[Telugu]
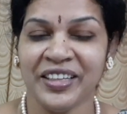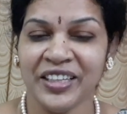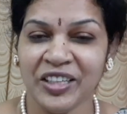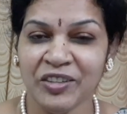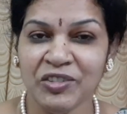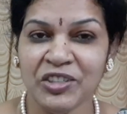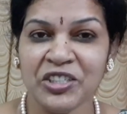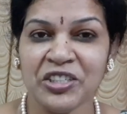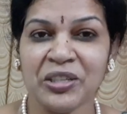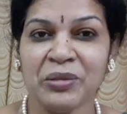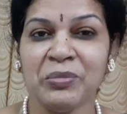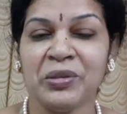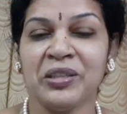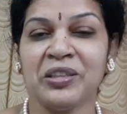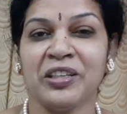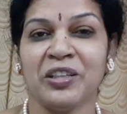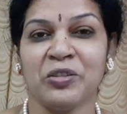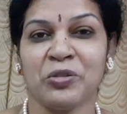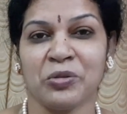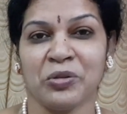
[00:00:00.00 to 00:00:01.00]
ఈ విషయం నేను
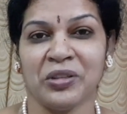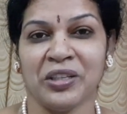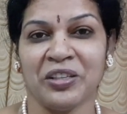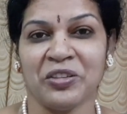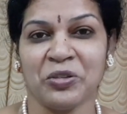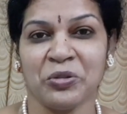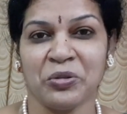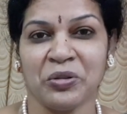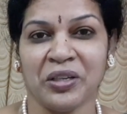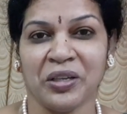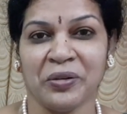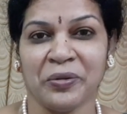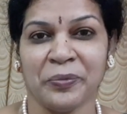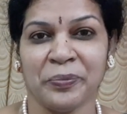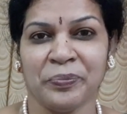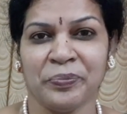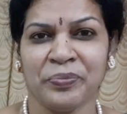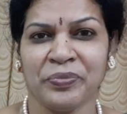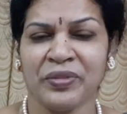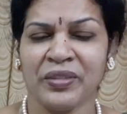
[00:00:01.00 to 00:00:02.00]
తెలుసుకోదలుచుకున్నాను
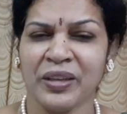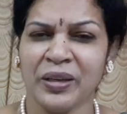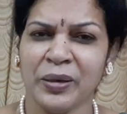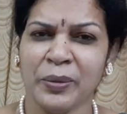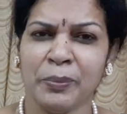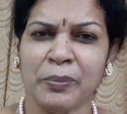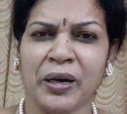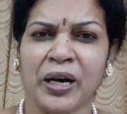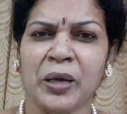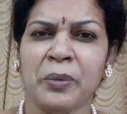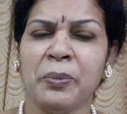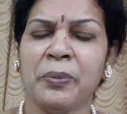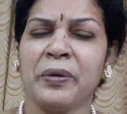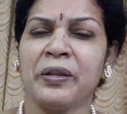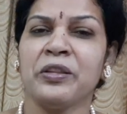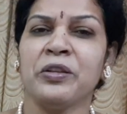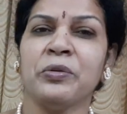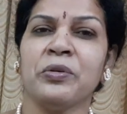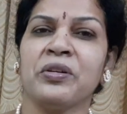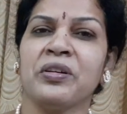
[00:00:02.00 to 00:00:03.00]
మార్పు
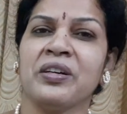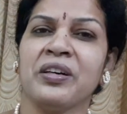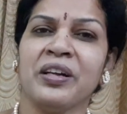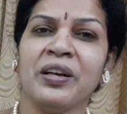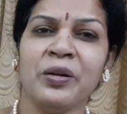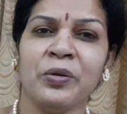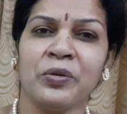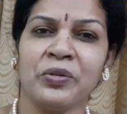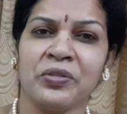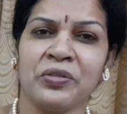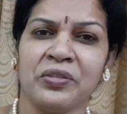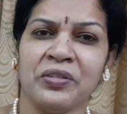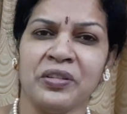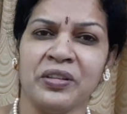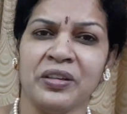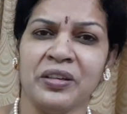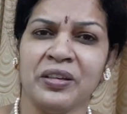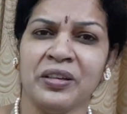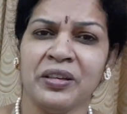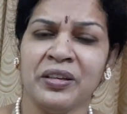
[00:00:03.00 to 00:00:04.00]
ప్రతి ఒక్కరిలో
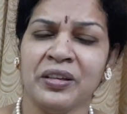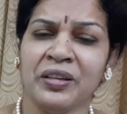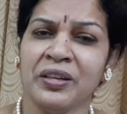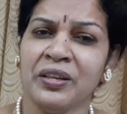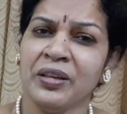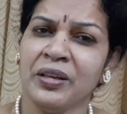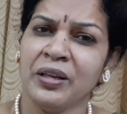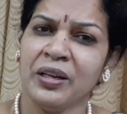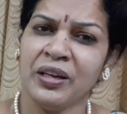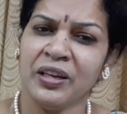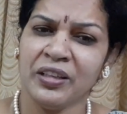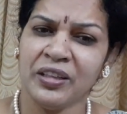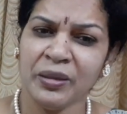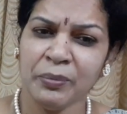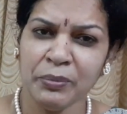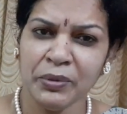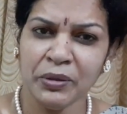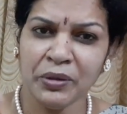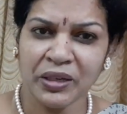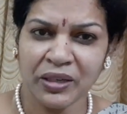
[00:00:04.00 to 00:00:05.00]
వస్తుంది లేదా
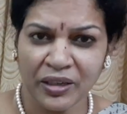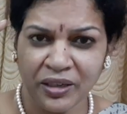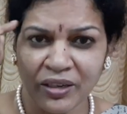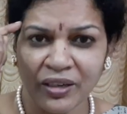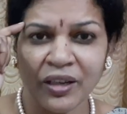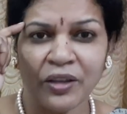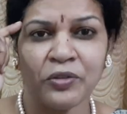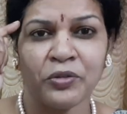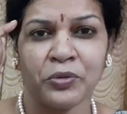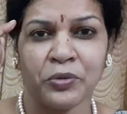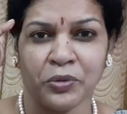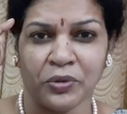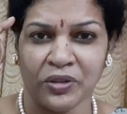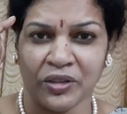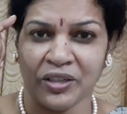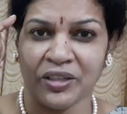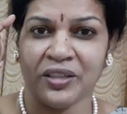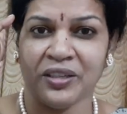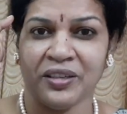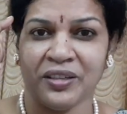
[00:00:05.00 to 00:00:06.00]
మీరు ఇక్కడ
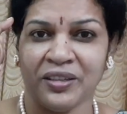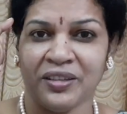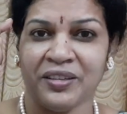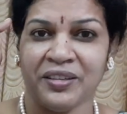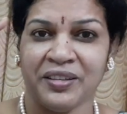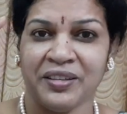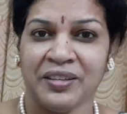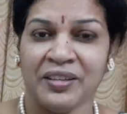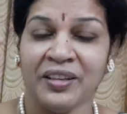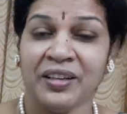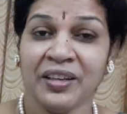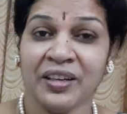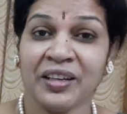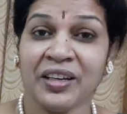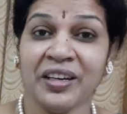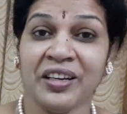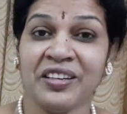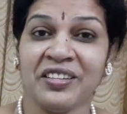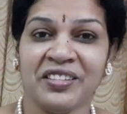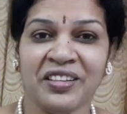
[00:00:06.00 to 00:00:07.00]
రాసుకోండి
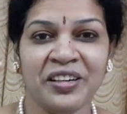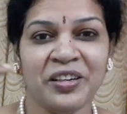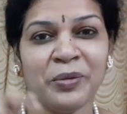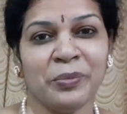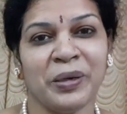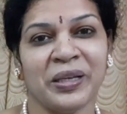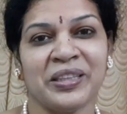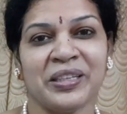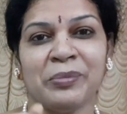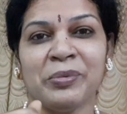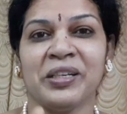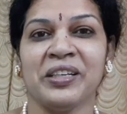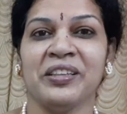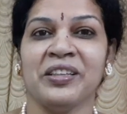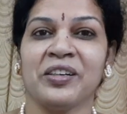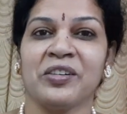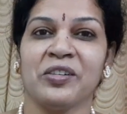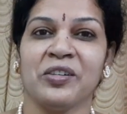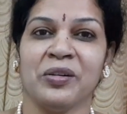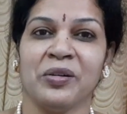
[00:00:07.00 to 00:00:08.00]
కానీ రిజల్ట్ మాత్రం కింద
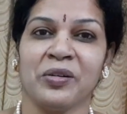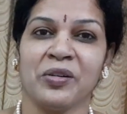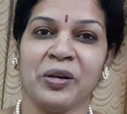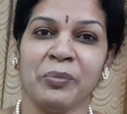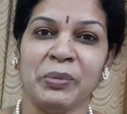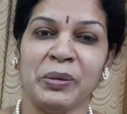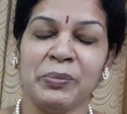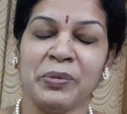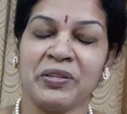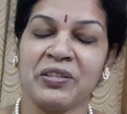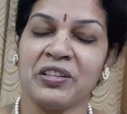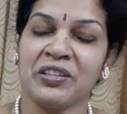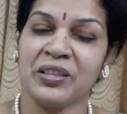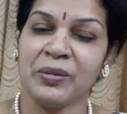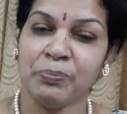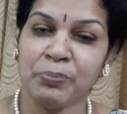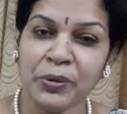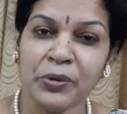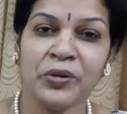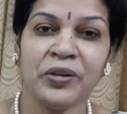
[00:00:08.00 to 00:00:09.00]
కామెంట్ బాక్స్లో
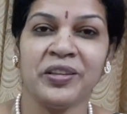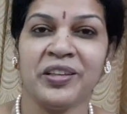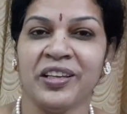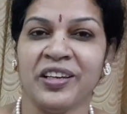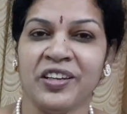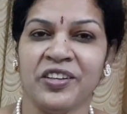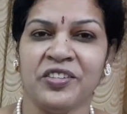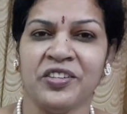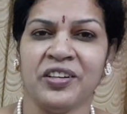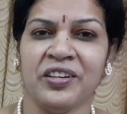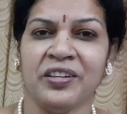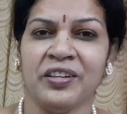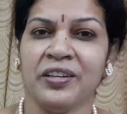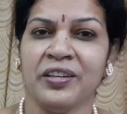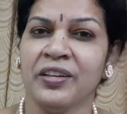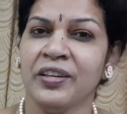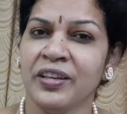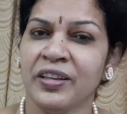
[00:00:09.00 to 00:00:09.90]
తప్పకుండా తెలియజేయండి